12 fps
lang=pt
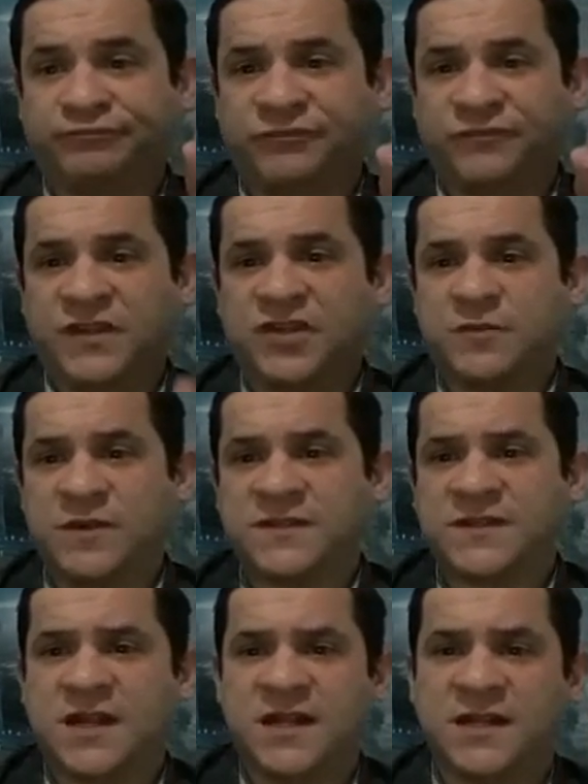Vítimas
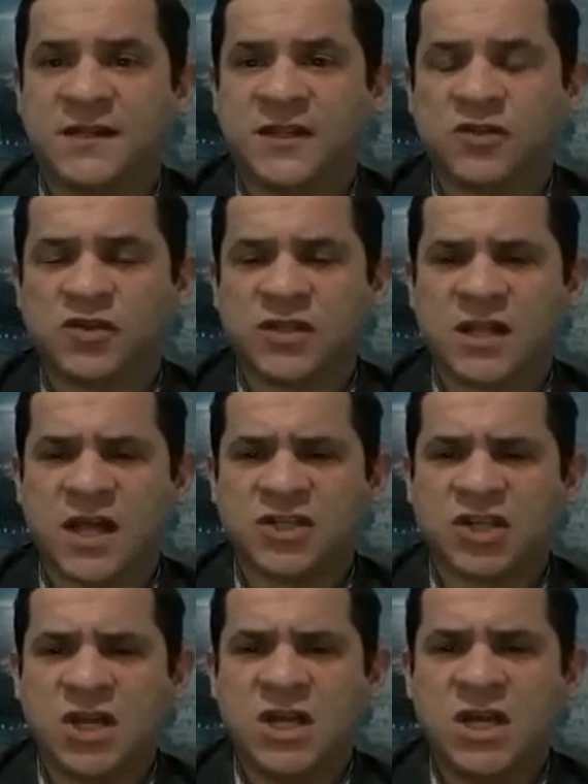da, da
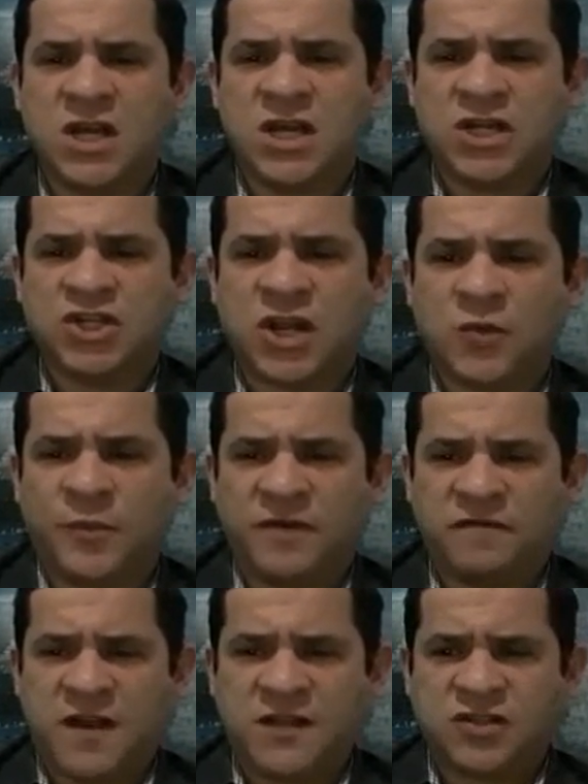sociedade. Já no
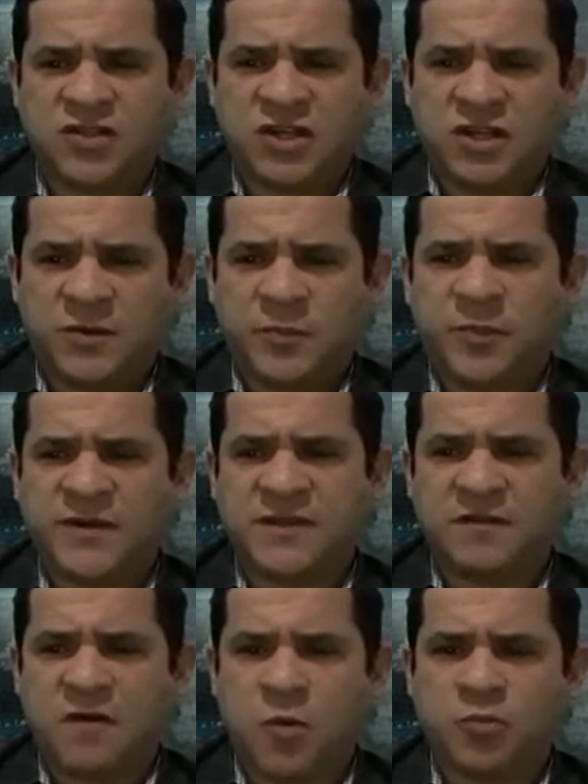prefácio de
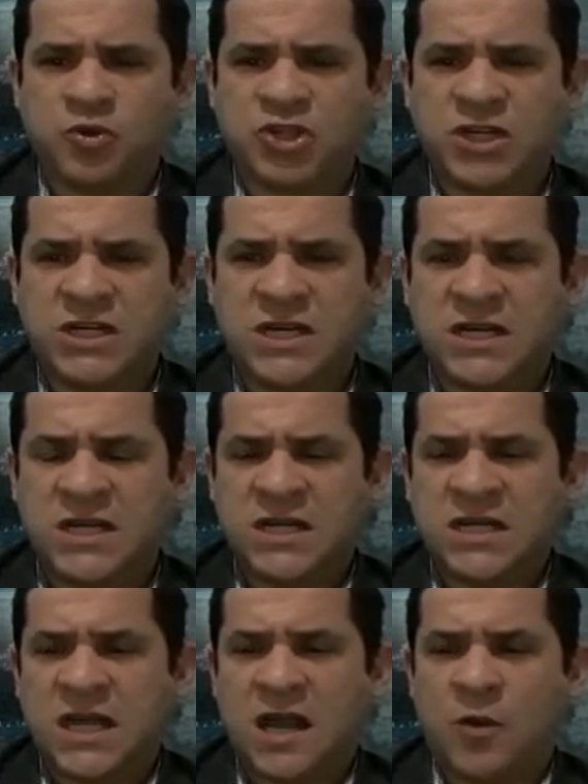Percival Pugina,
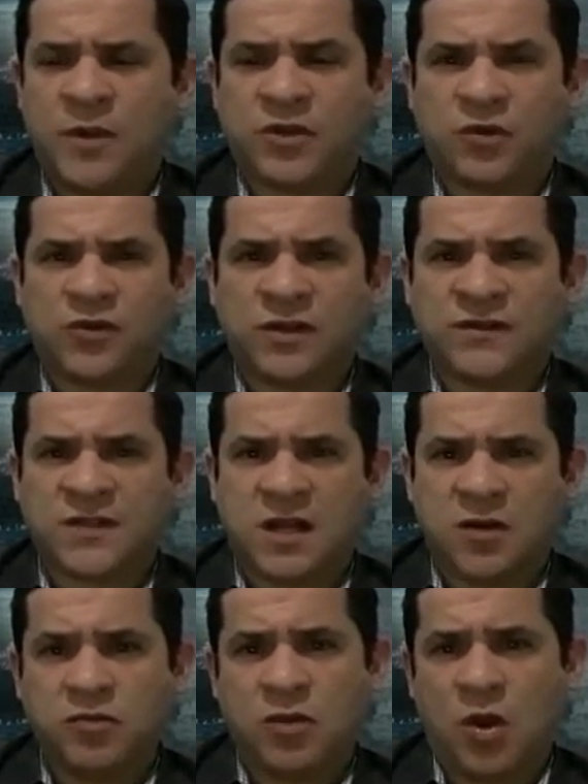há uma
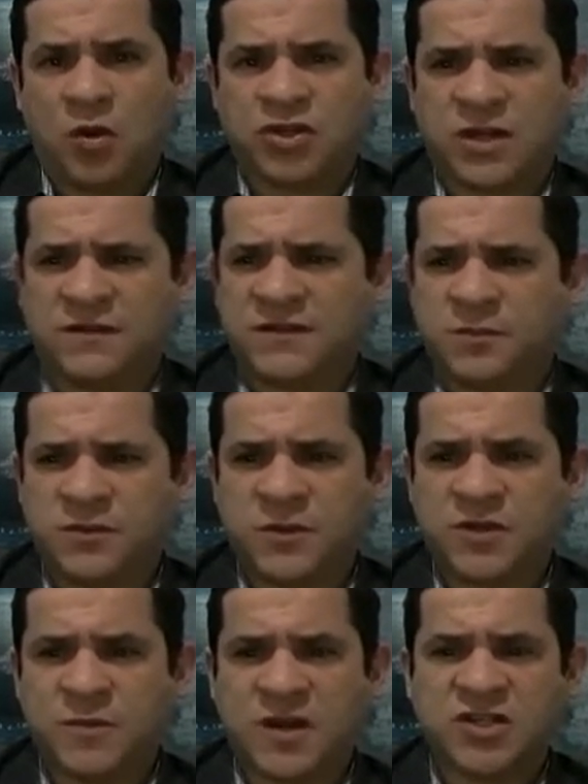introdução que eu achei
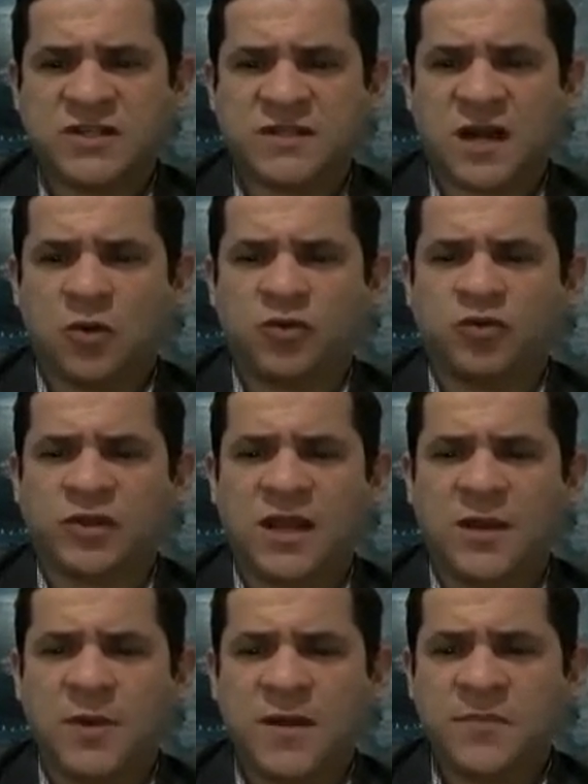simplesmente magistral do
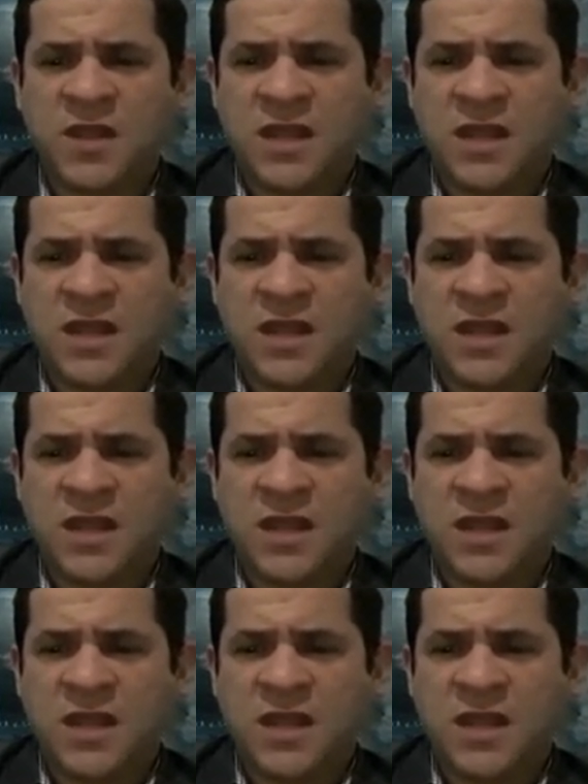tema,